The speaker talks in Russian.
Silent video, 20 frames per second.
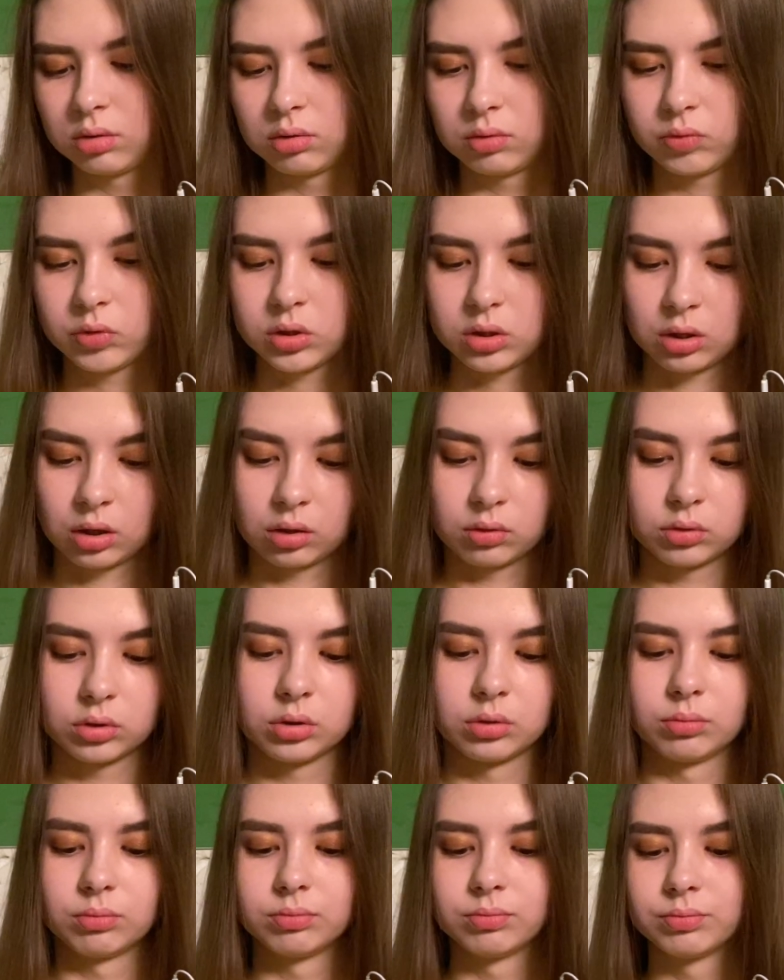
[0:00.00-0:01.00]
Вот так
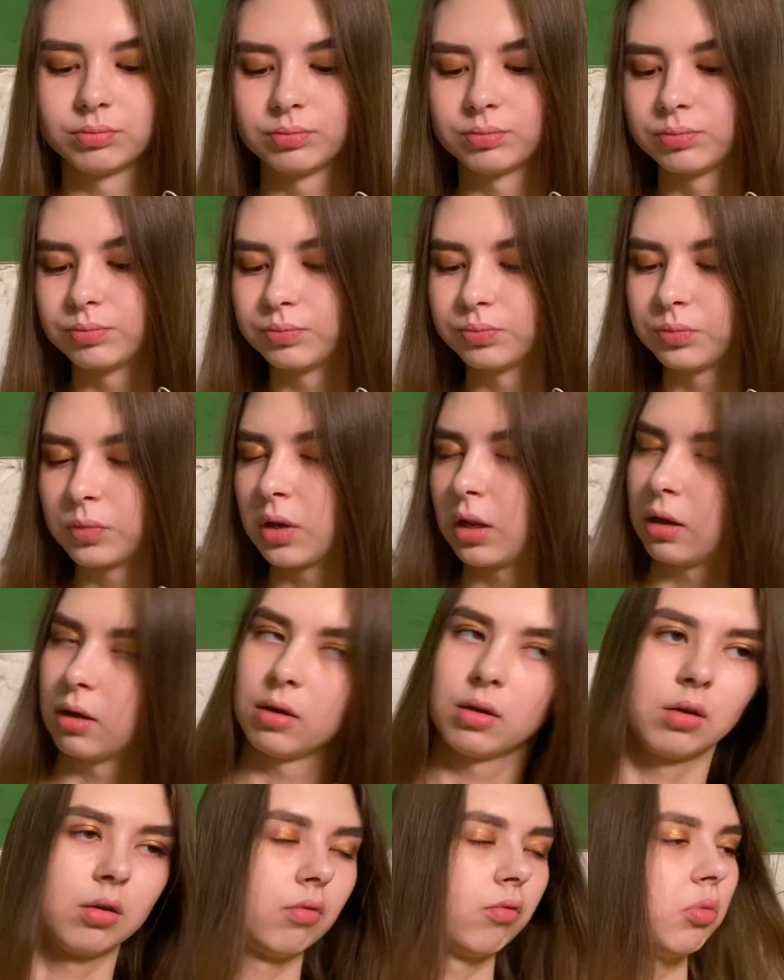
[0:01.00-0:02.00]
вот.
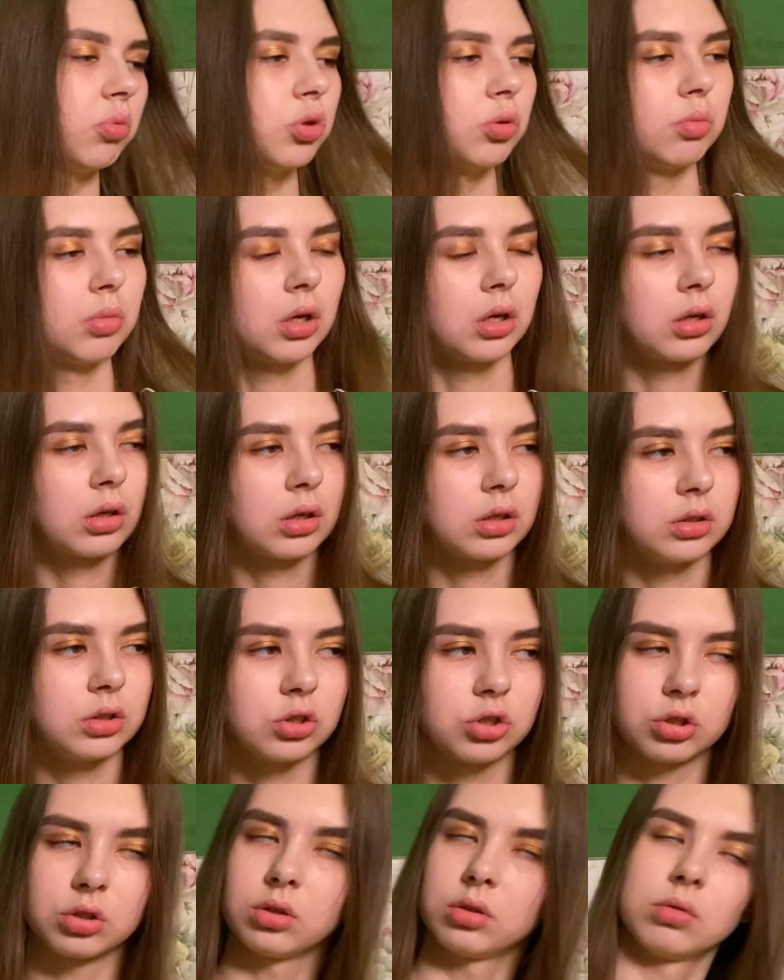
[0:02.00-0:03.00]
В общем, я,
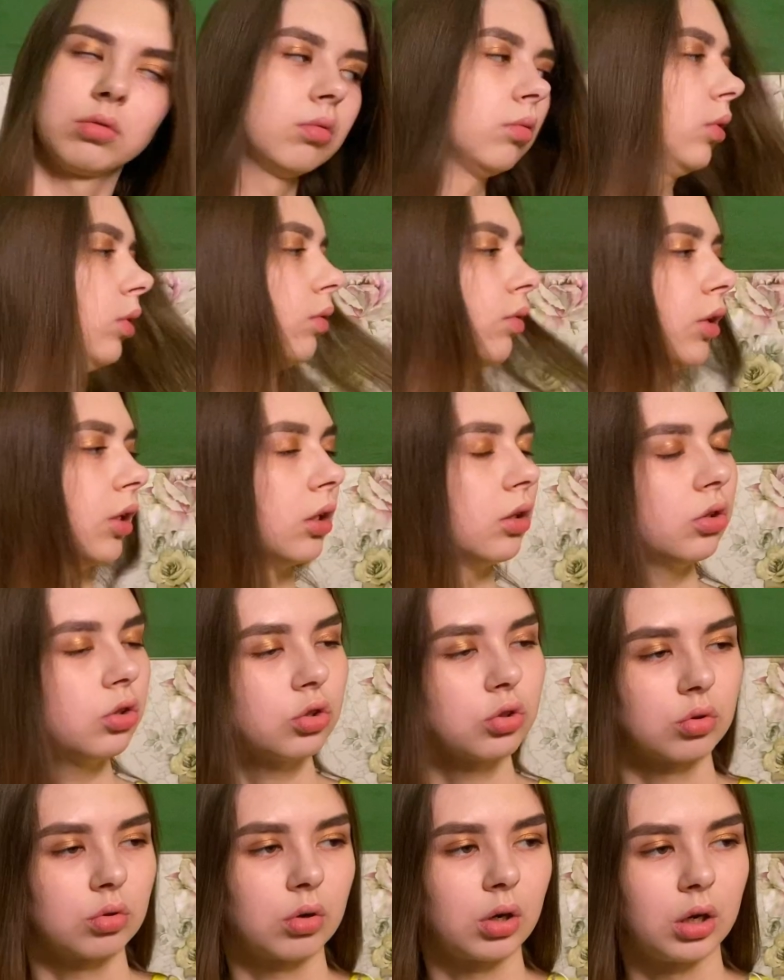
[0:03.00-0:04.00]
конечно, говорила,
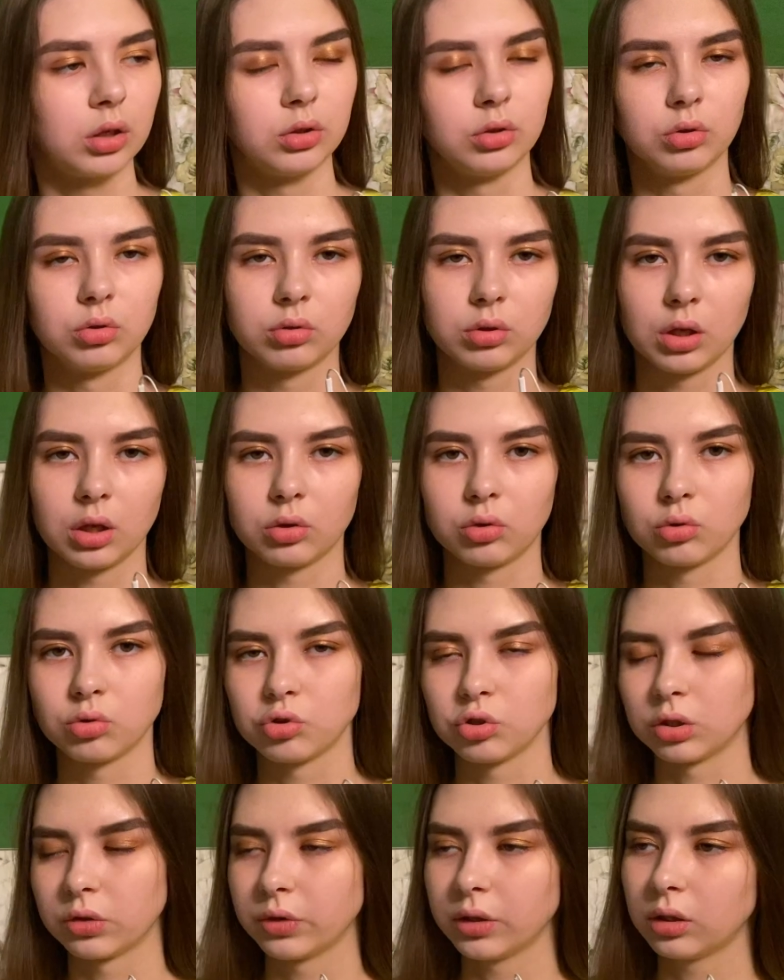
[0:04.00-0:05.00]
что рано, но я тот
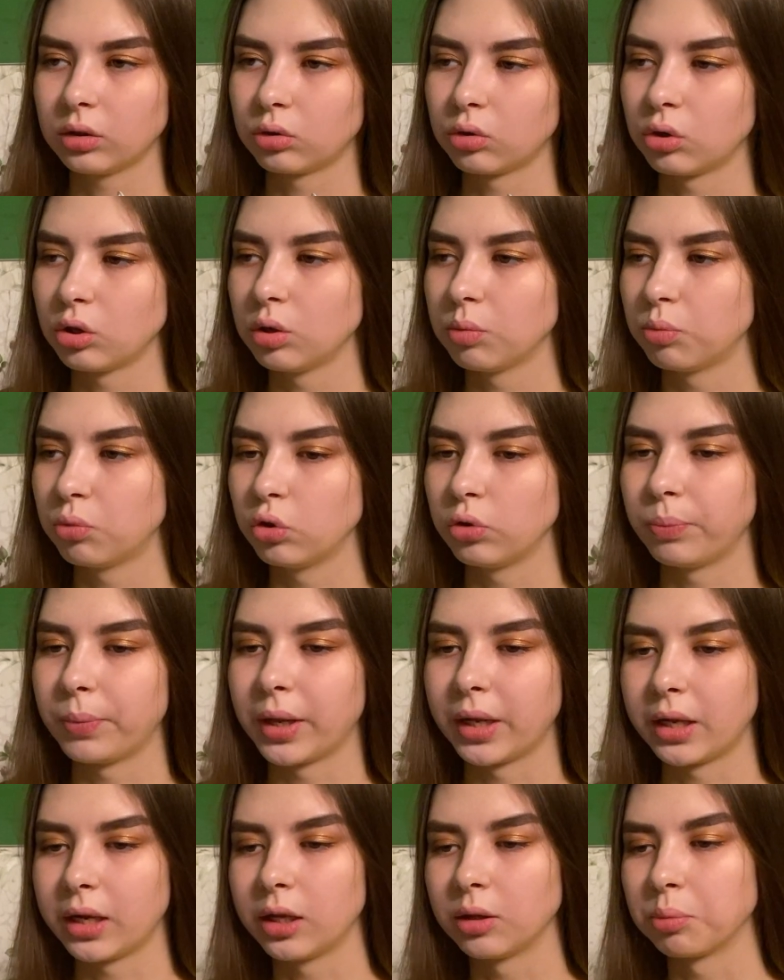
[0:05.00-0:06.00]
человек, который не будет
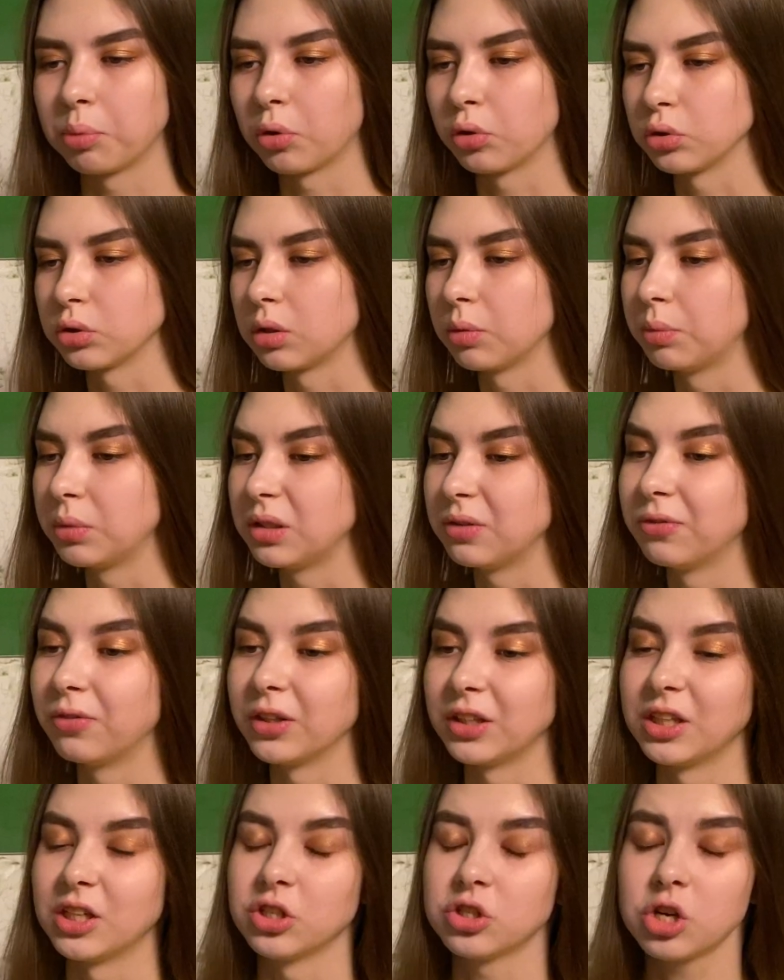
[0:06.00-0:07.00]
пять лет просто быть в
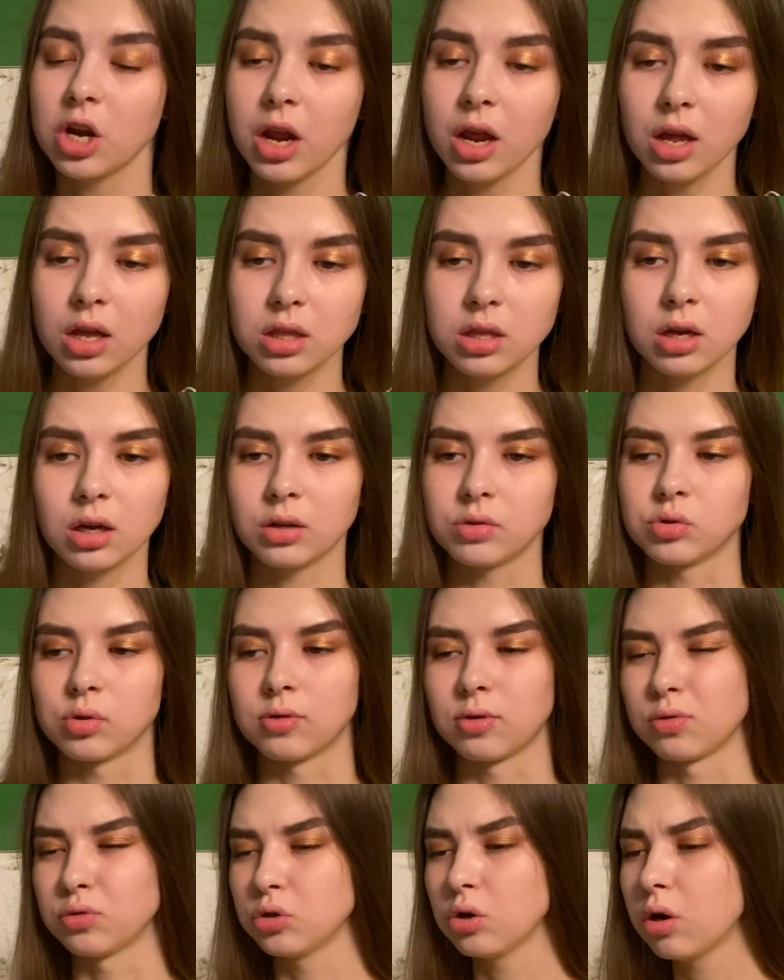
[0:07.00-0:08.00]
отношениях и
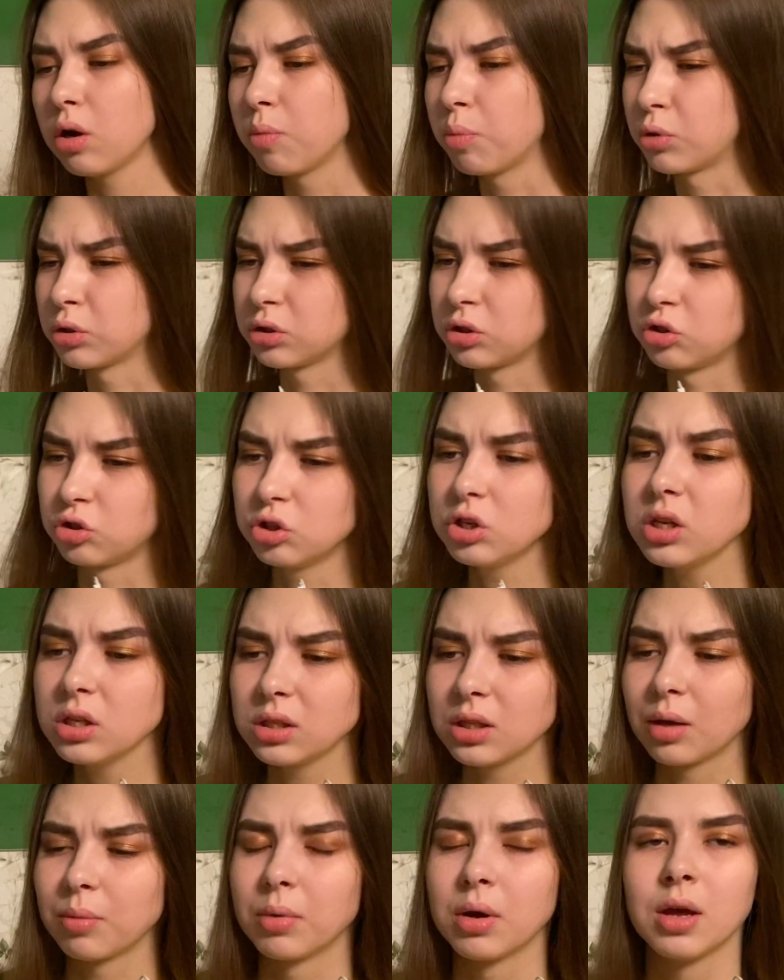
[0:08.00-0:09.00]
все-все-все, и просто жить
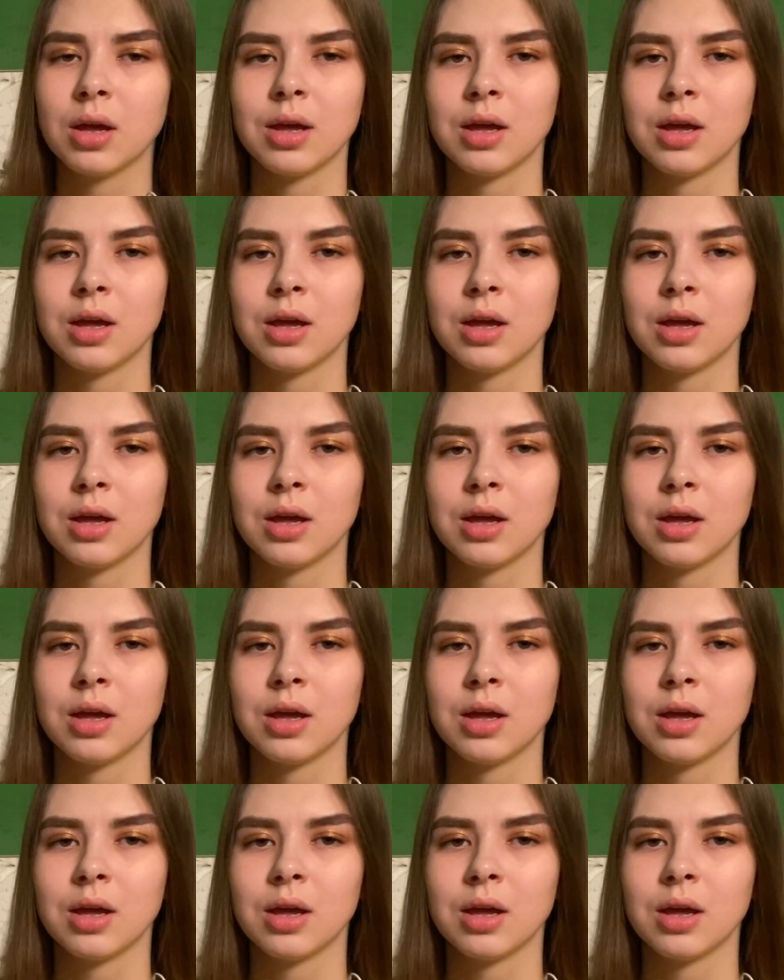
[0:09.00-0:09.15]
там.